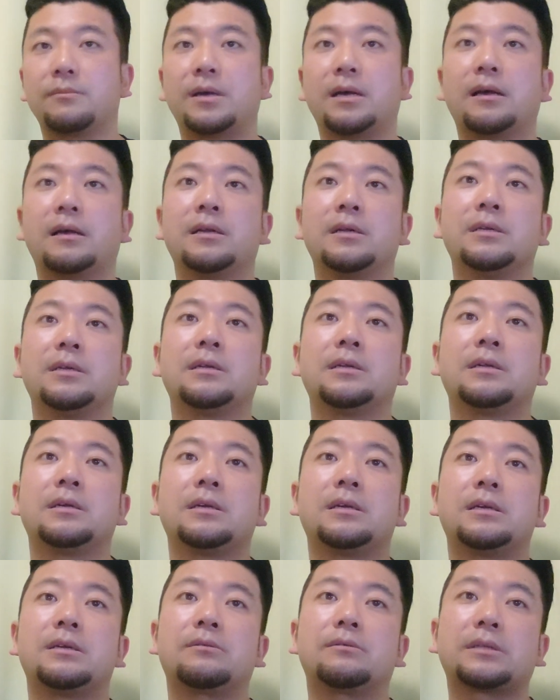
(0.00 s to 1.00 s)
例えば、
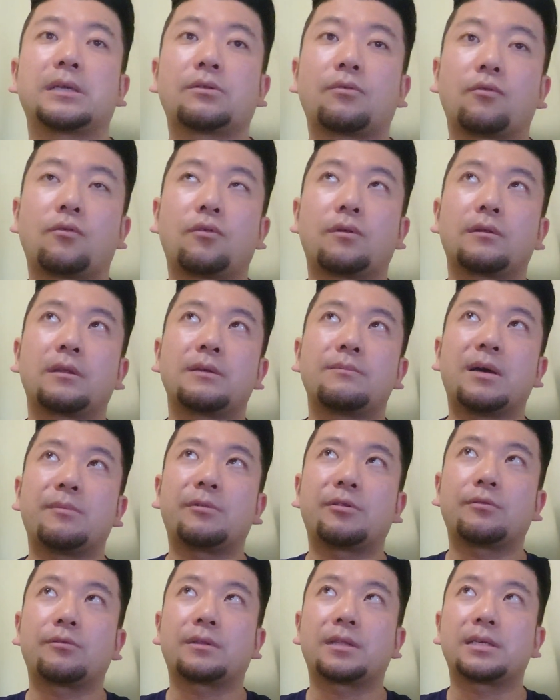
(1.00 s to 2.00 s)
でいろんなところで今
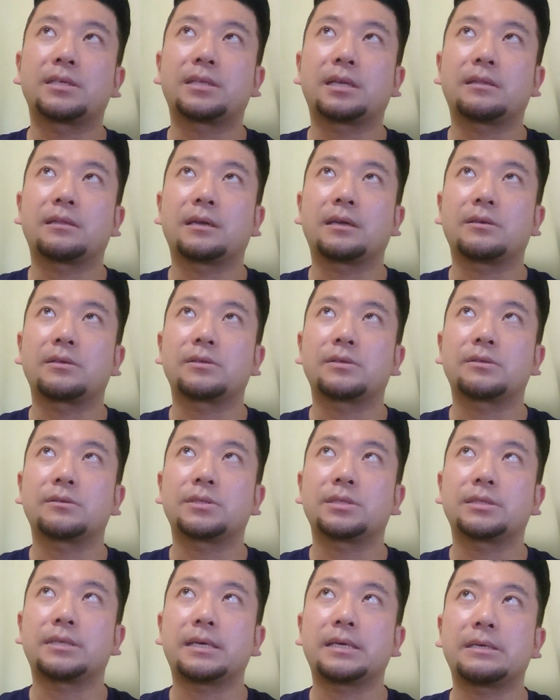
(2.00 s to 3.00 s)
も乗ってきたんだけどそ
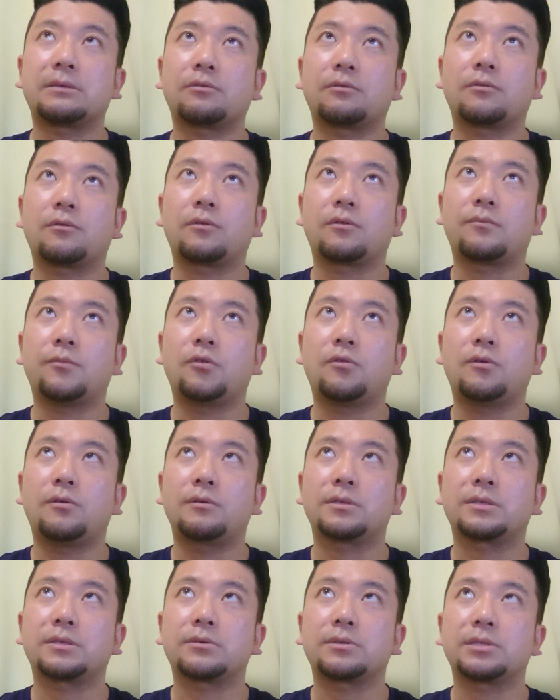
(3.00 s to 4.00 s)
うじゃないところ
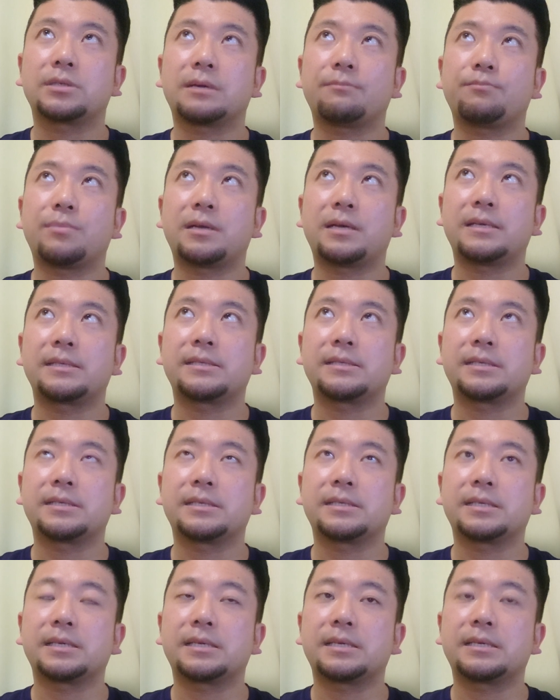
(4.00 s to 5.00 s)
も少しやっぱり安
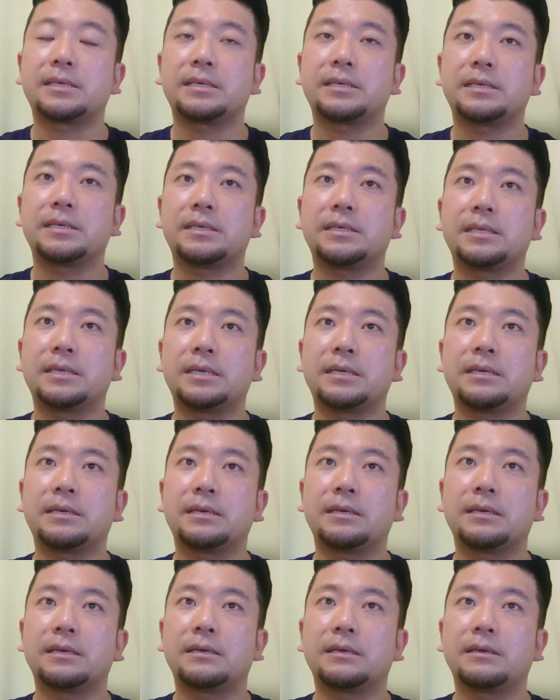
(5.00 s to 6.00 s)
全性にね、
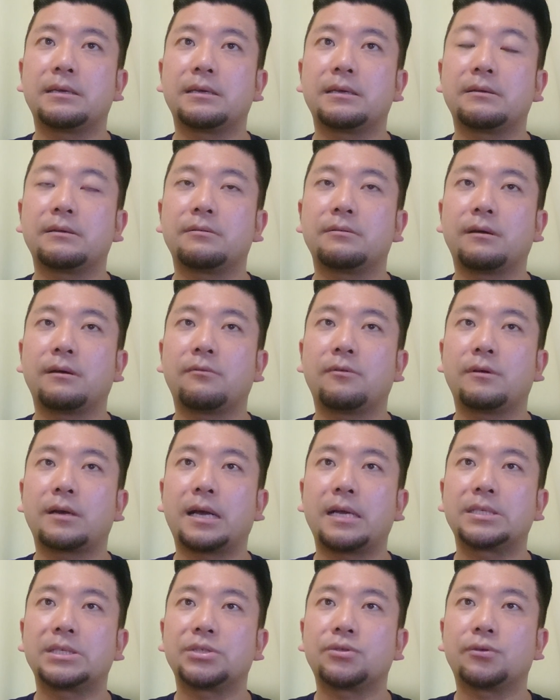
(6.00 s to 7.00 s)
えー、不安を
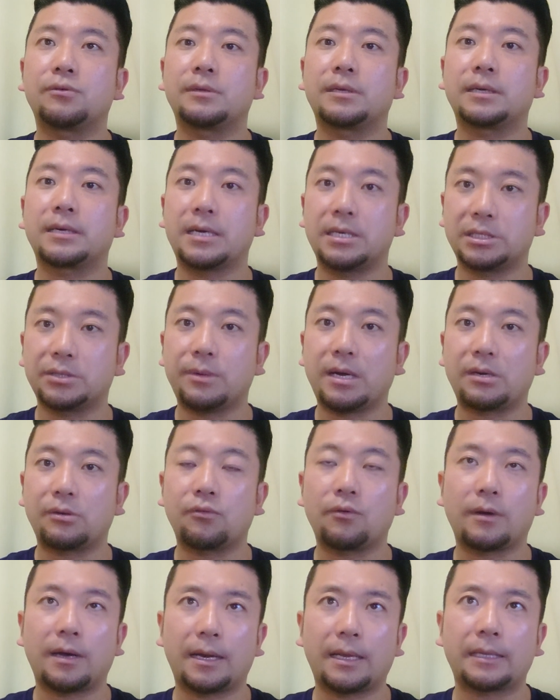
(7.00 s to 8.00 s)
感じるような会社もある
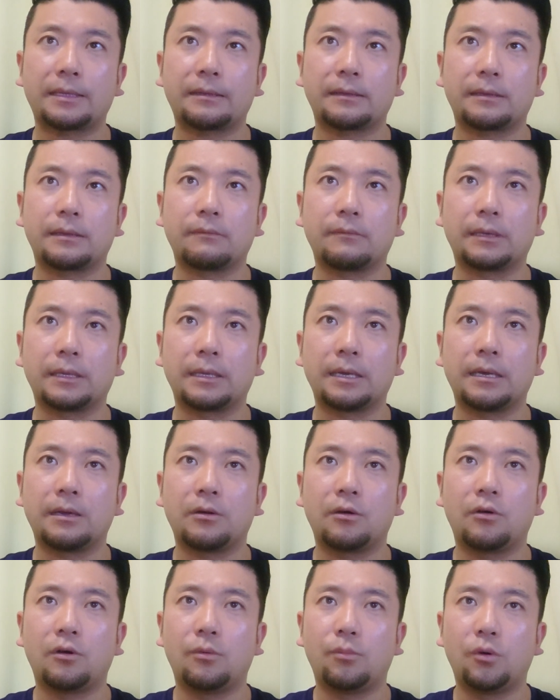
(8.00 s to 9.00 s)
のかなっていうのはね
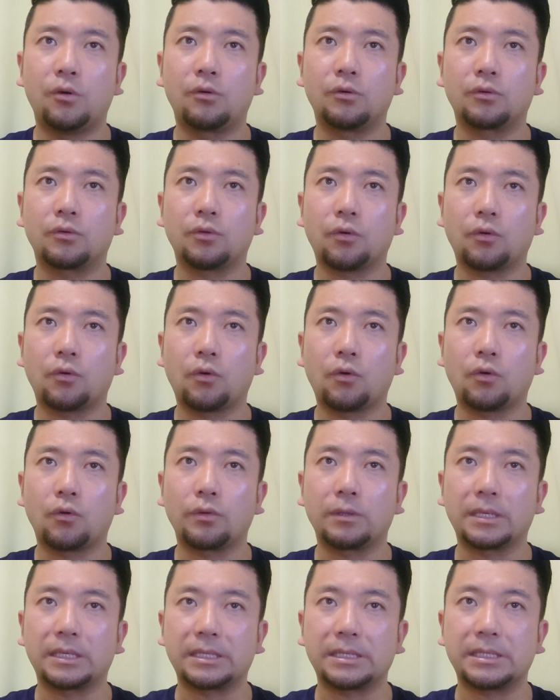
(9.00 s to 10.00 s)
思うとこ
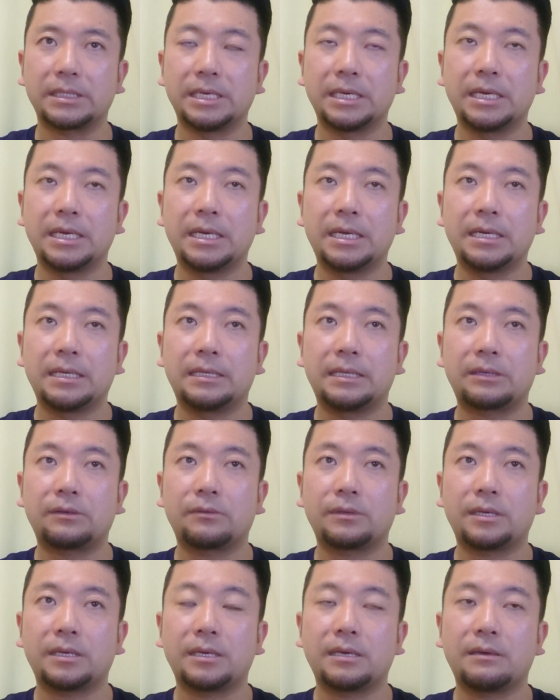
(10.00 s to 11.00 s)
ろですな
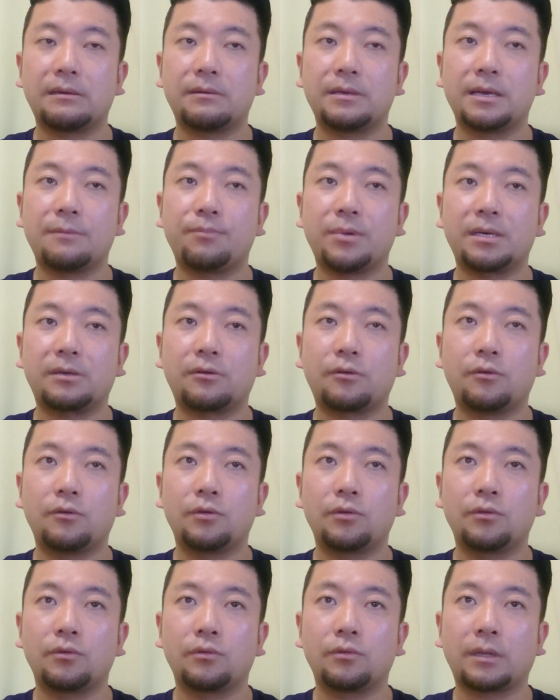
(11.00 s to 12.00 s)
のでやっぱりこう
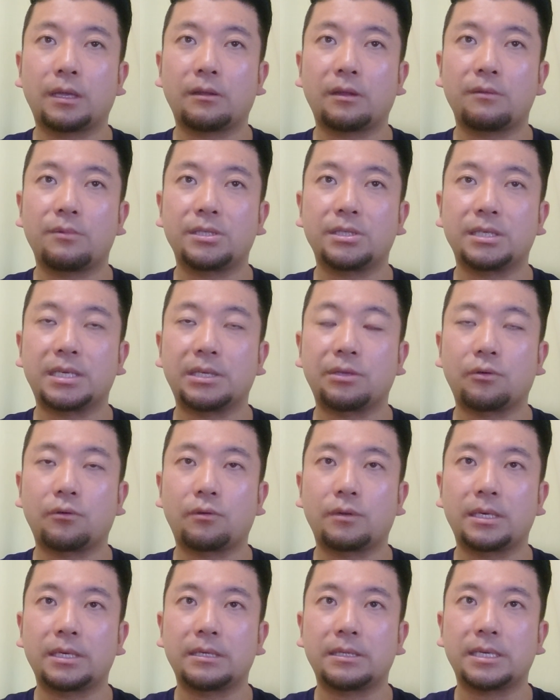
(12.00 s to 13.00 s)
いう例えば知
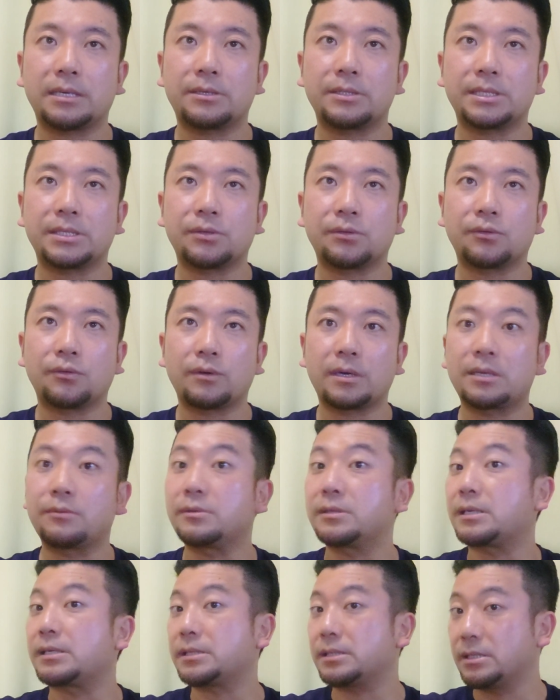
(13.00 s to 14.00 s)
床ね昨日の動画で
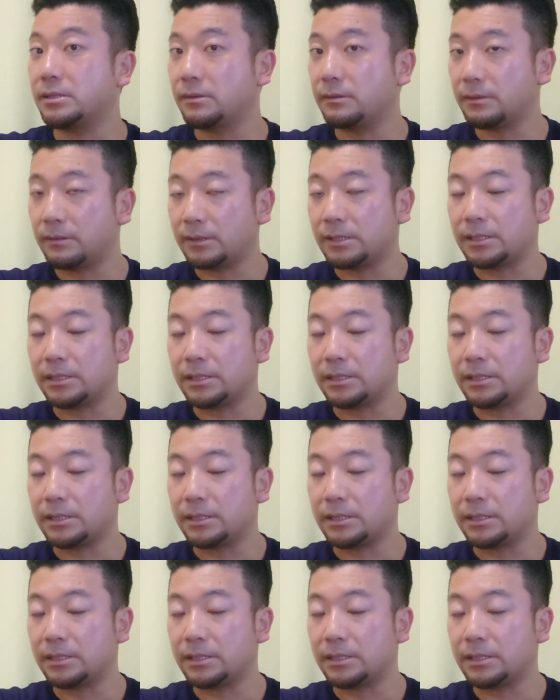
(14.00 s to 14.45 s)
も出す